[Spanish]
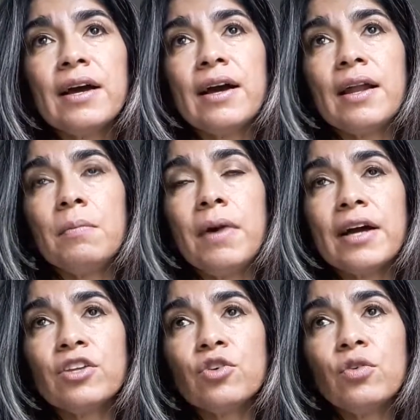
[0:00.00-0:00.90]
al
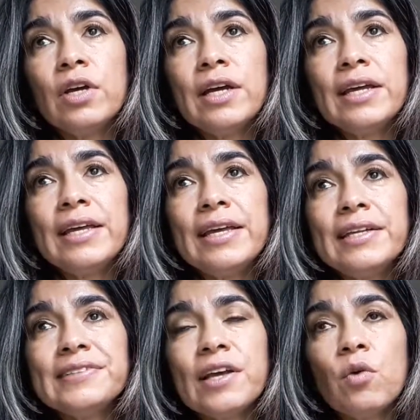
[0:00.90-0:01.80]
baño
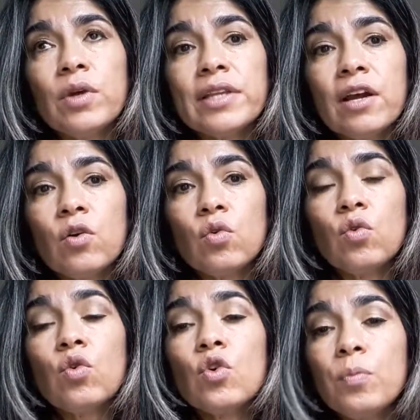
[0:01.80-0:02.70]
y se encuentran con
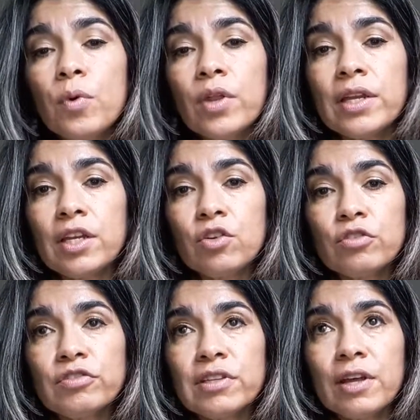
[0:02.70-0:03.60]
un grupo de
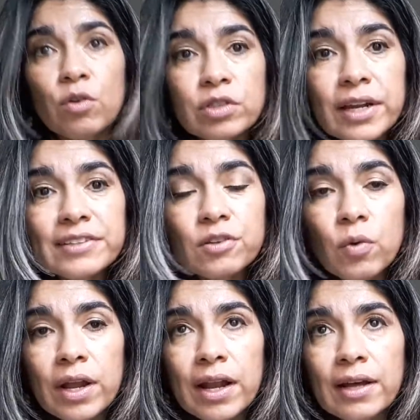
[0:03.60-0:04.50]
niños de otra
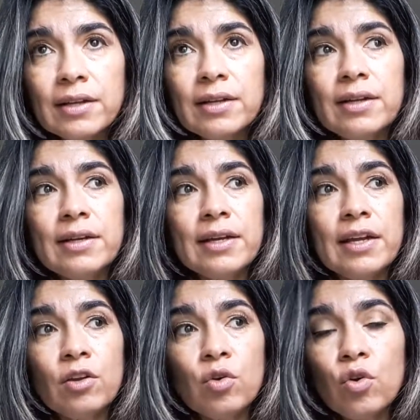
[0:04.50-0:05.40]
escuela
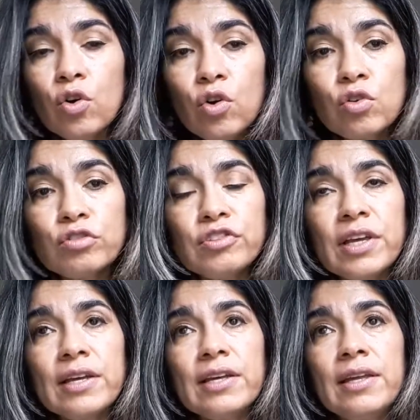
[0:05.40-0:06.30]
que no lo
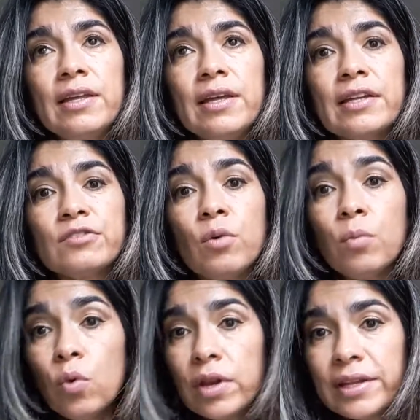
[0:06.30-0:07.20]
conocen y que
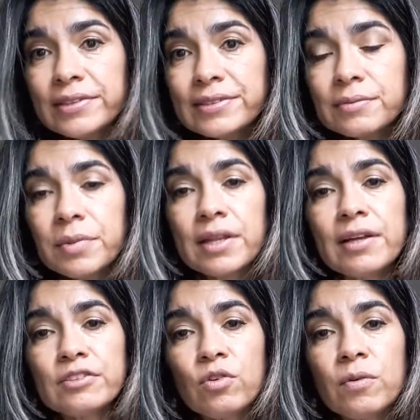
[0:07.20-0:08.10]
son bullies,
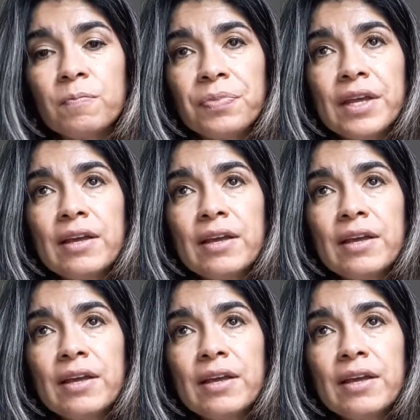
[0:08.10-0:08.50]
¿verdad? Son